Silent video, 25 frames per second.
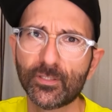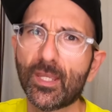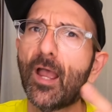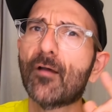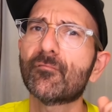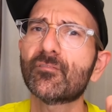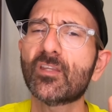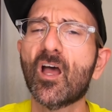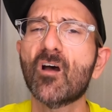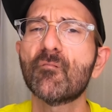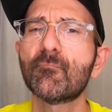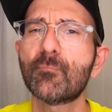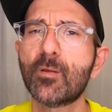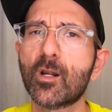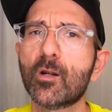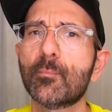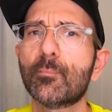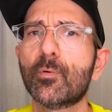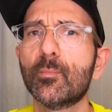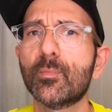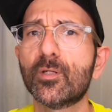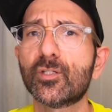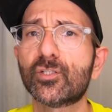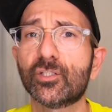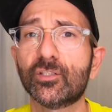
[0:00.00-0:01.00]
You have to have parent
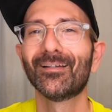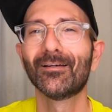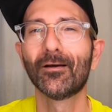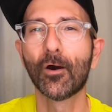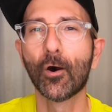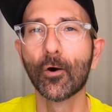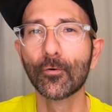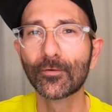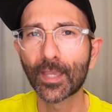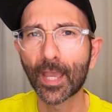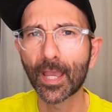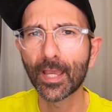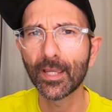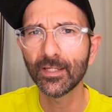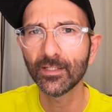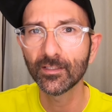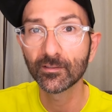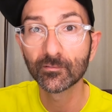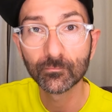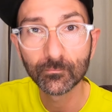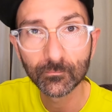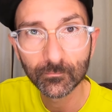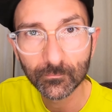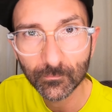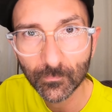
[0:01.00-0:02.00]
permission. OK?
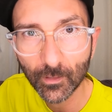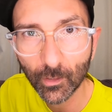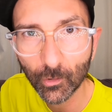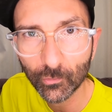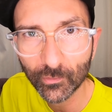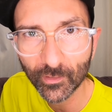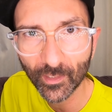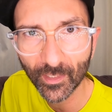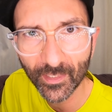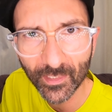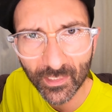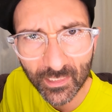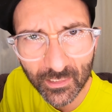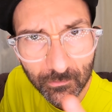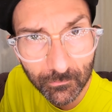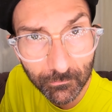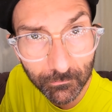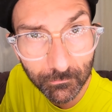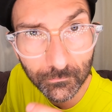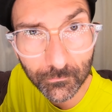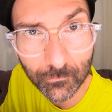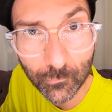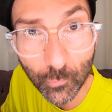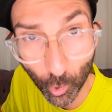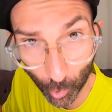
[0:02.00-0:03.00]
OK?
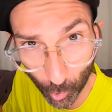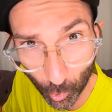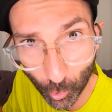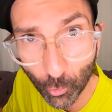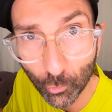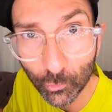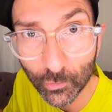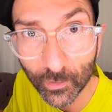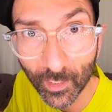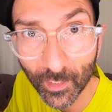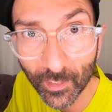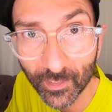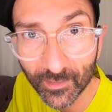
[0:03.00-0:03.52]
OK.